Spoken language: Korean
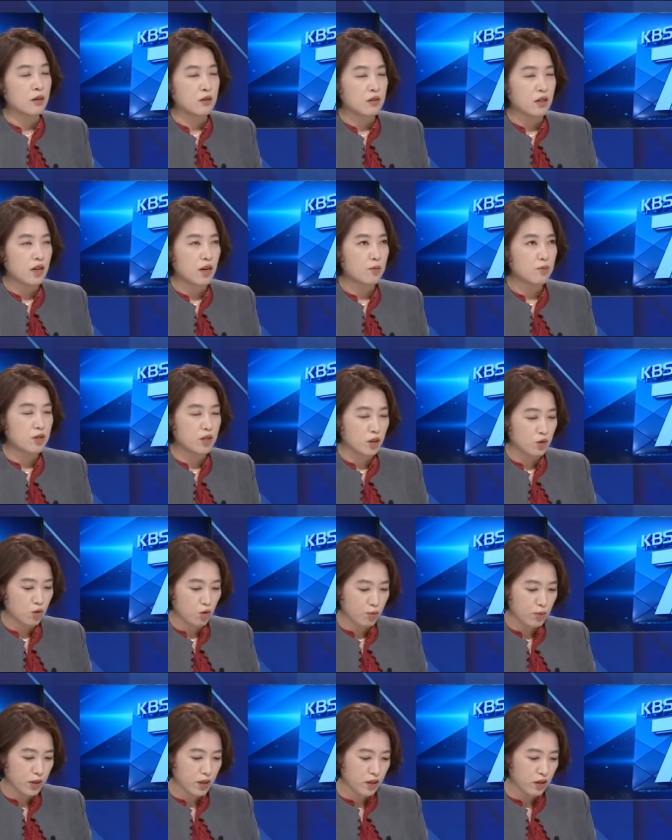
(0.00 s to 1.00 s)
사람들의
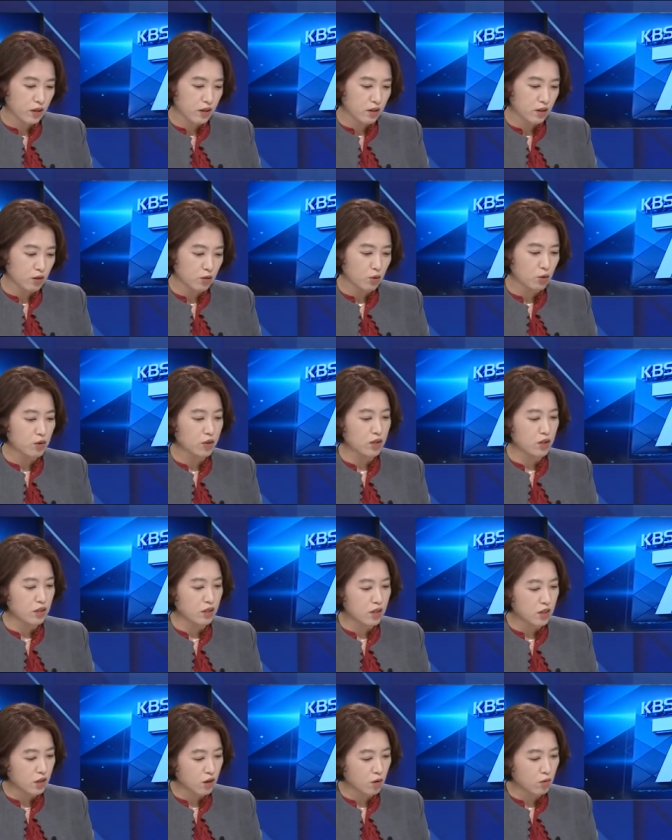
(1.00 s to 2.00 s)
소비를
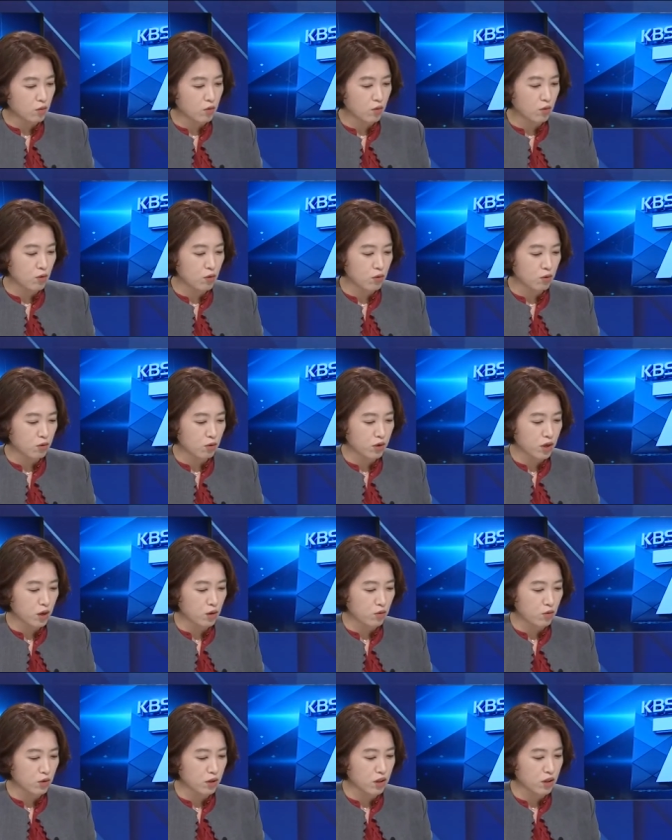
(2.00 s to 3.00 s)
촉진을 시켰고
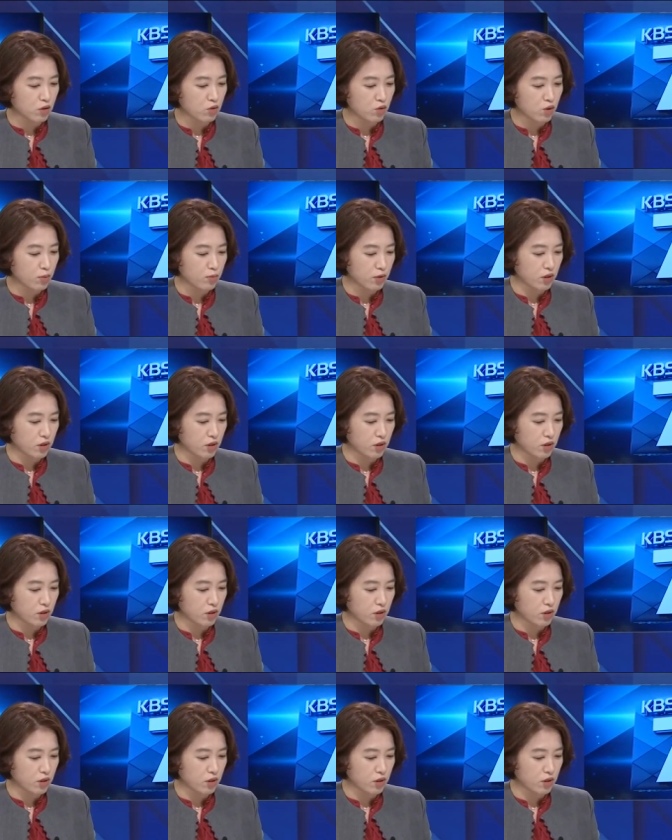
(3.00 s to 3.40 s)
소상공인의 수입